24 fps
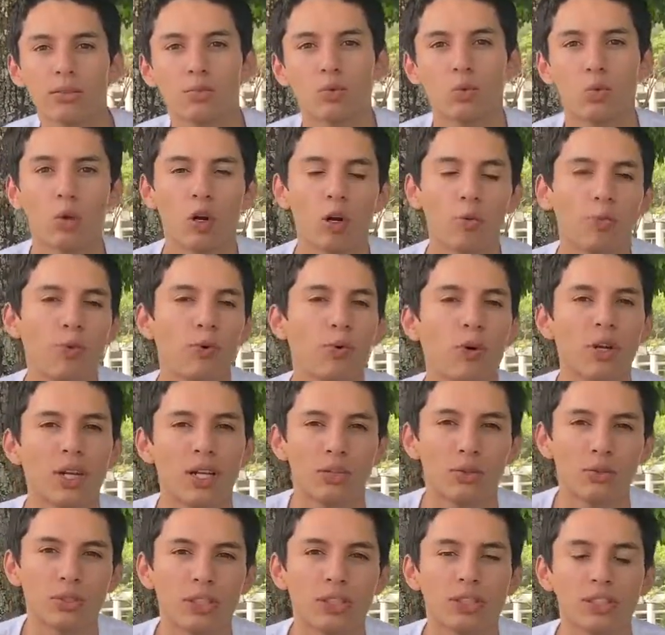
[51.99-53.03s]
tu cuerpo, la
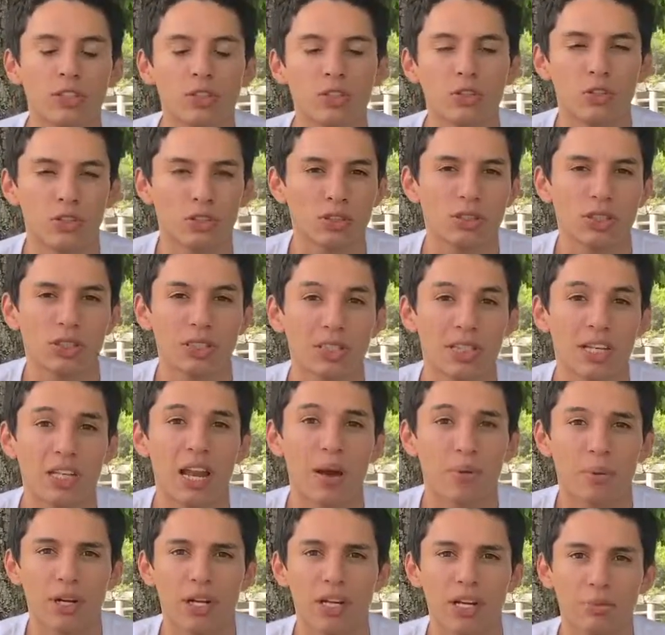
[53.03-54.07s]
nutrición y
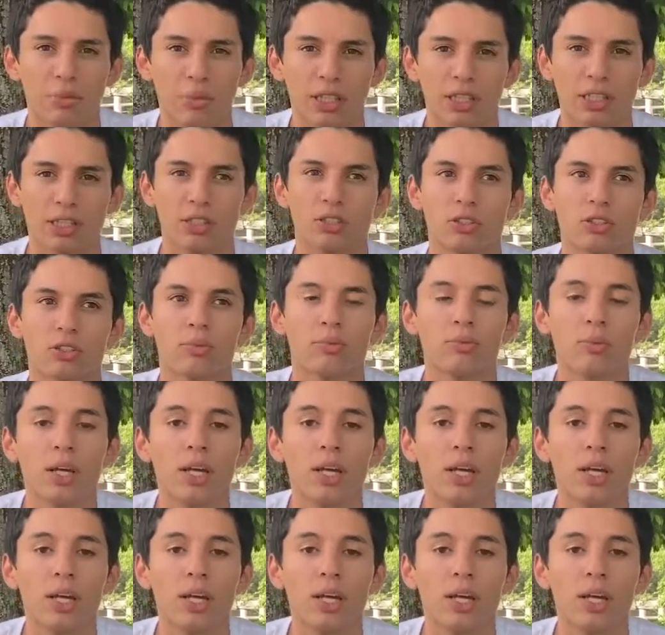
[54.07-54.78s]
la buena alimentación.